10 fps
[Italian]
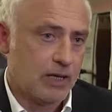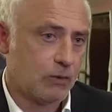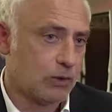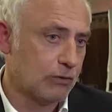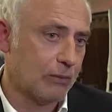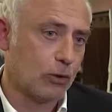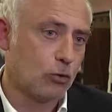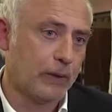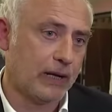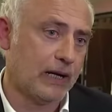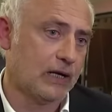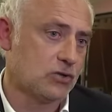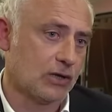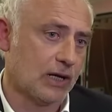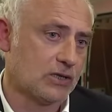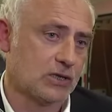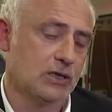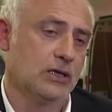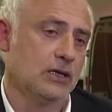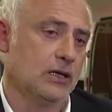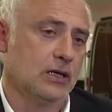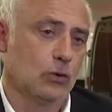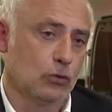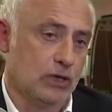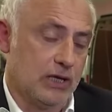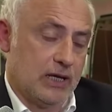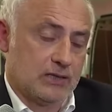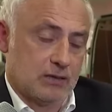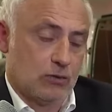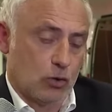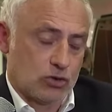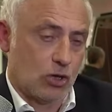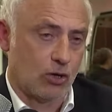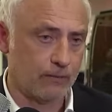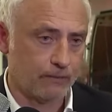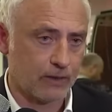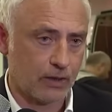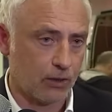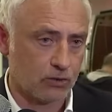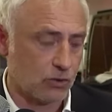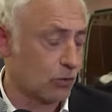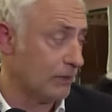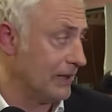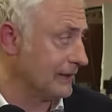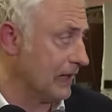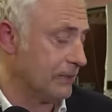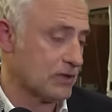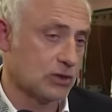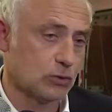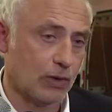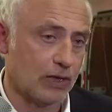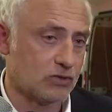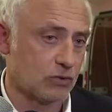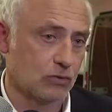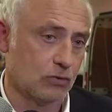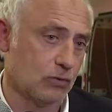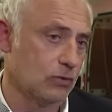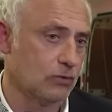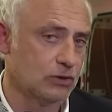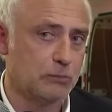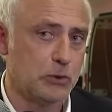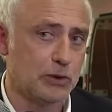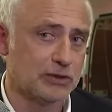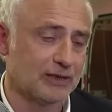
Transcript: e quindi dobbiamo recuperare e giocarci con l'Udinese, non lo so, però sicuramente le percentuali sono diminuite